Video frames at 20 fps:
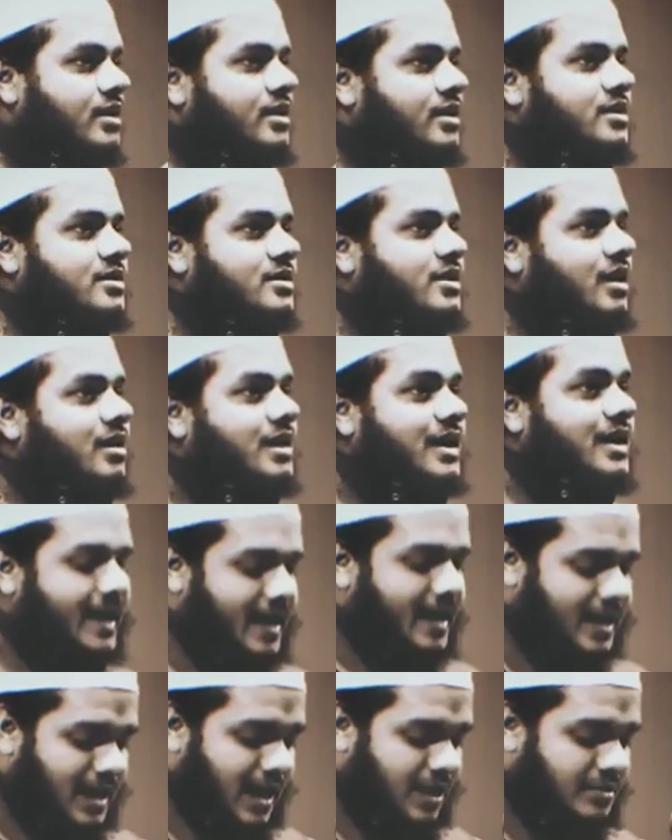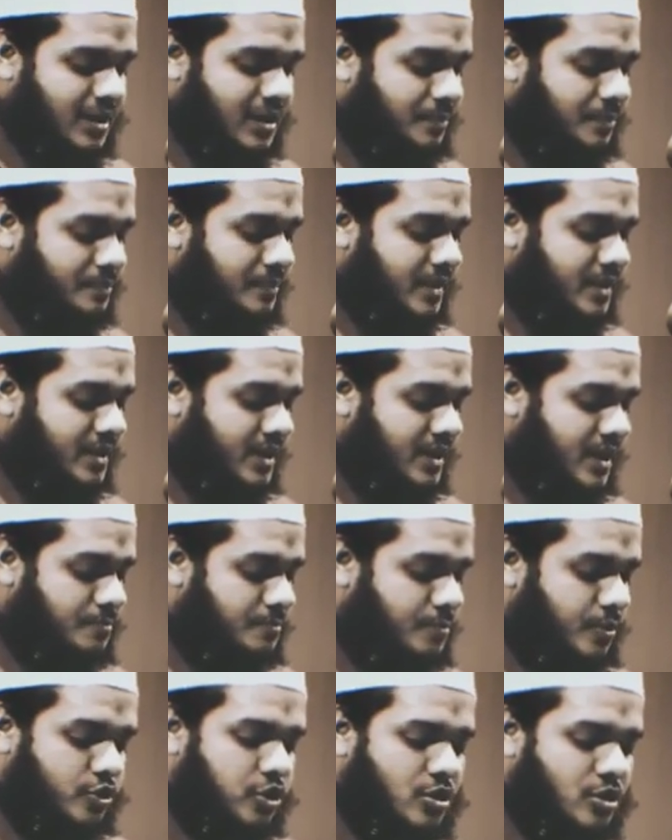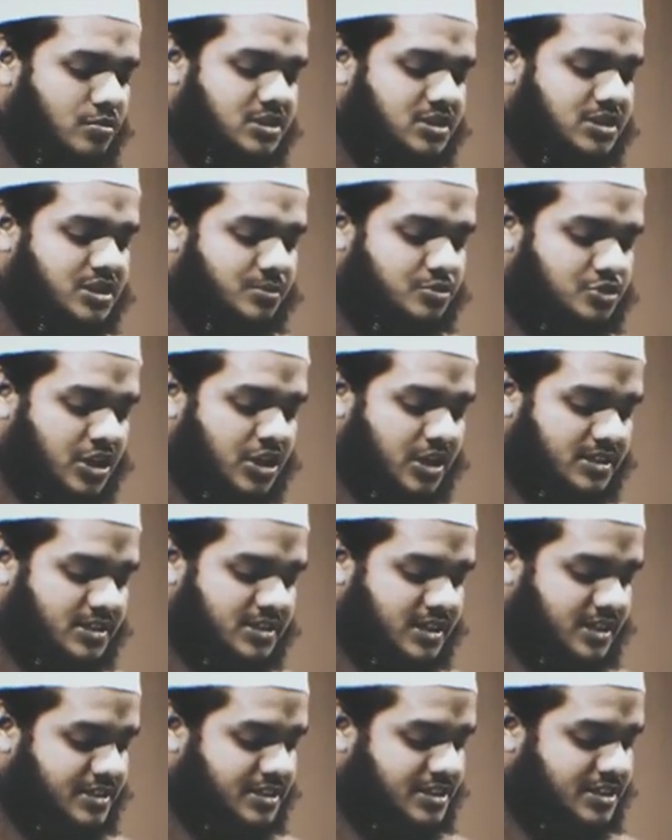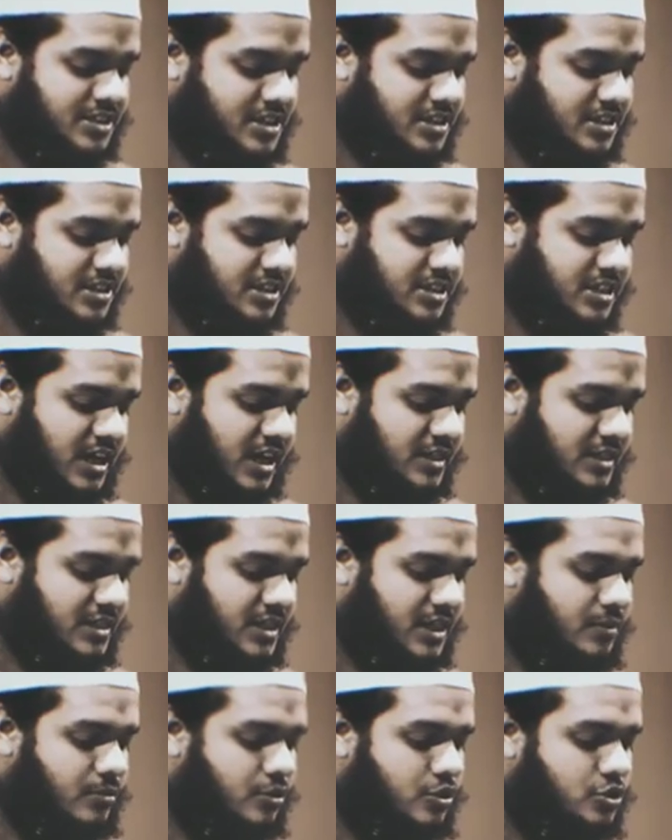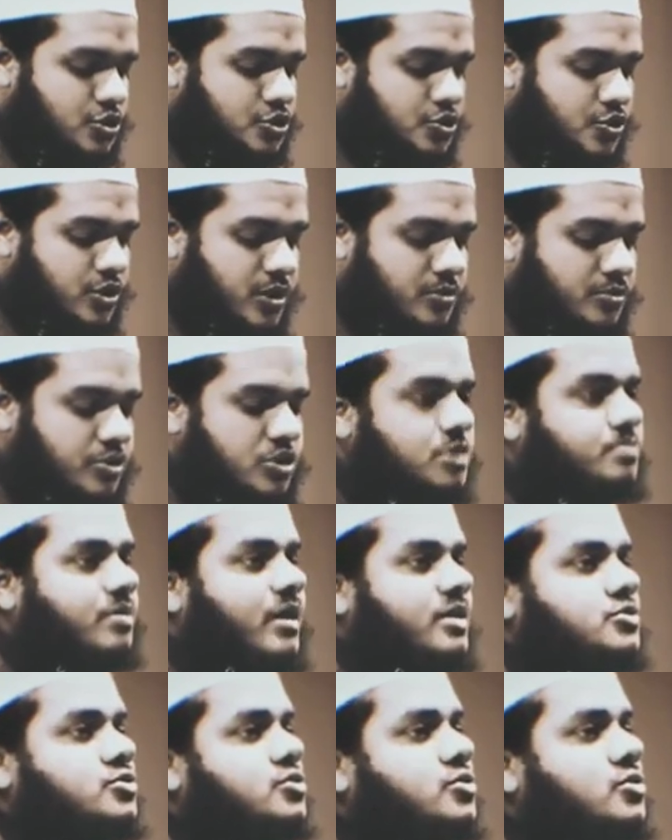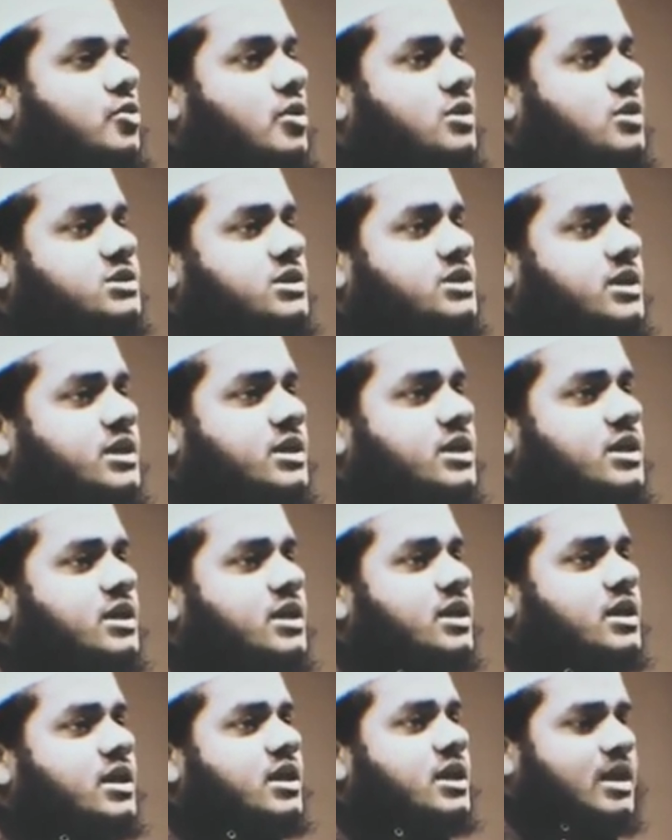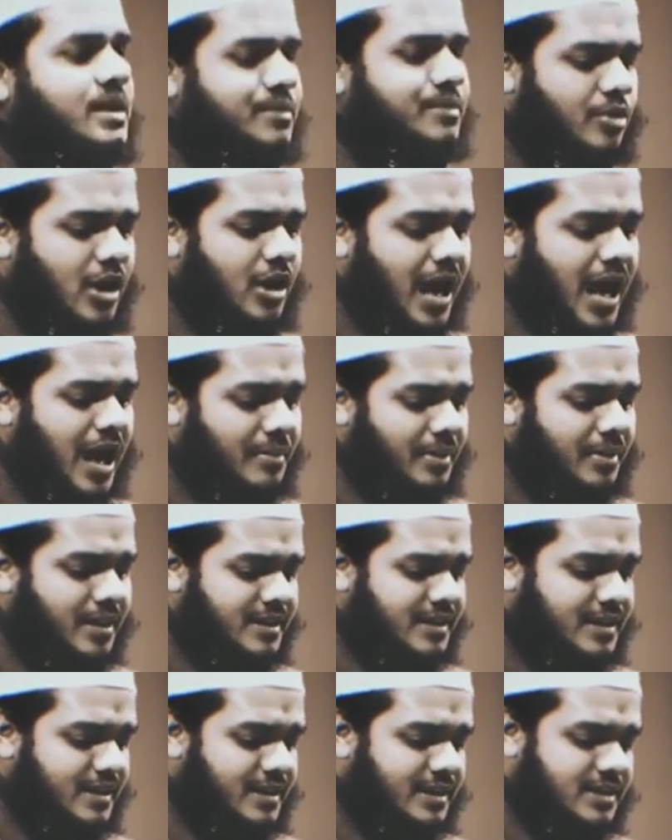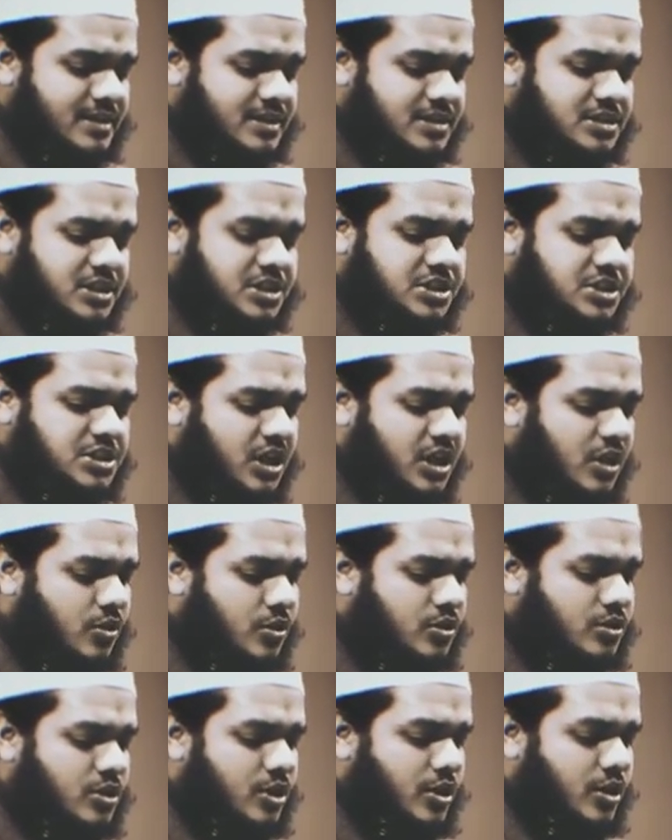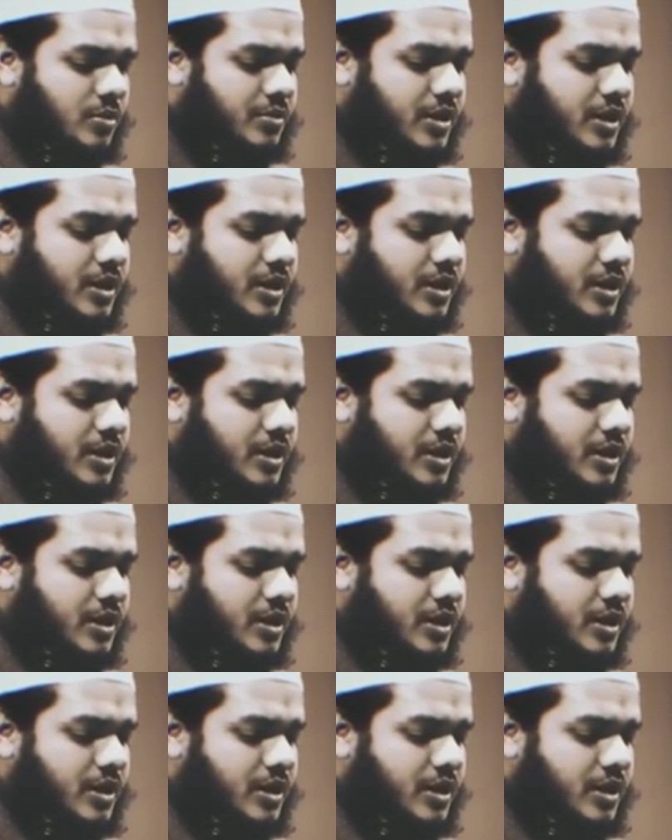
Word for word: তাহলে এখানে আমি আপনাদেরকে প্রথম যেটা বুঝাতে চাচ্ছি সেটা হচ্ছে শান্তি এবং সুখের মধ্যে পার্থক্য আছে এবং আমাদের চেষ্টা করতে হবে